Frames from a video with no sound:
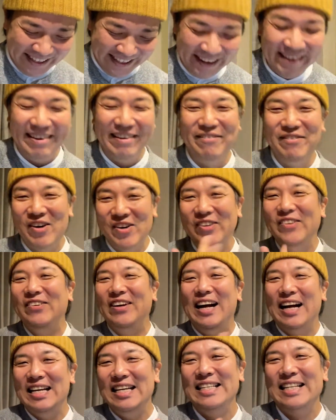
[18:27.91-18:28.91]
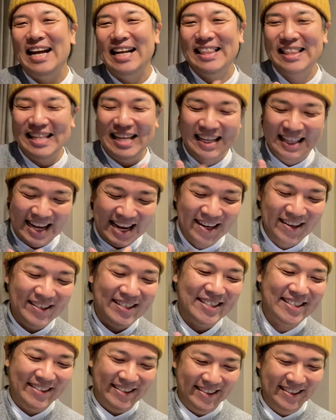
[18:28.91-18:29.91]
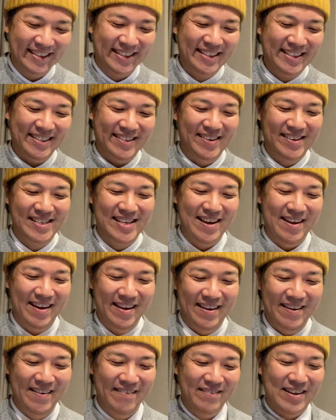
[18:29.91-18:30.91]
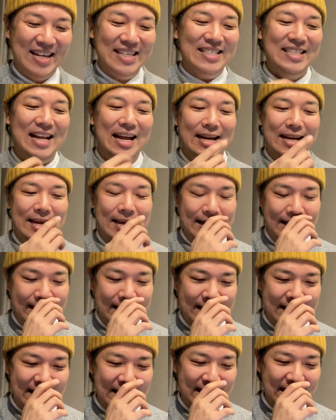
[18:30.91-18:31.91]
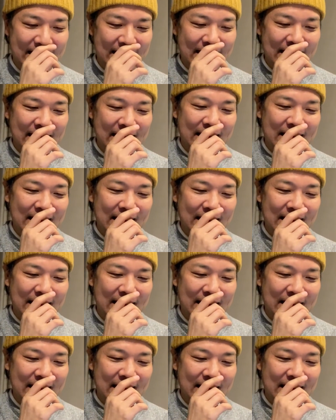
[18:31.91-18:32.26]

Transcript: でも僕は至って楽しく過ごせましたね。